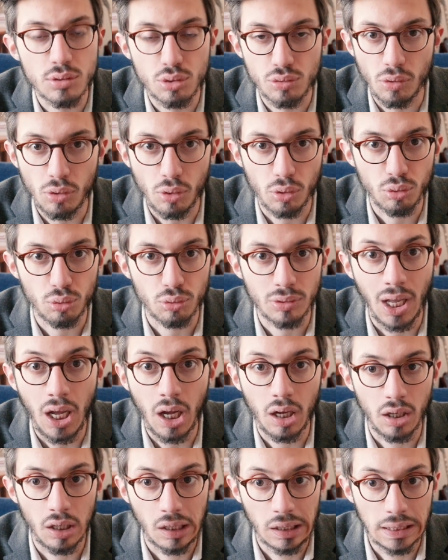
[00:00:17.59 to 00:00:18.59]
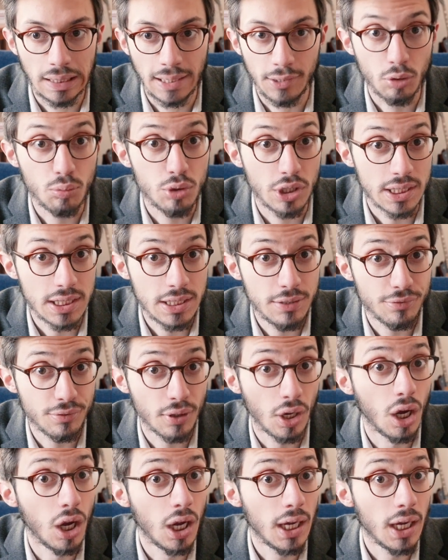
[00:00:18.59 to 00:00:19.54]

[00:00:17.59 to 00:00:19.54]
souvent quand on a un, objectif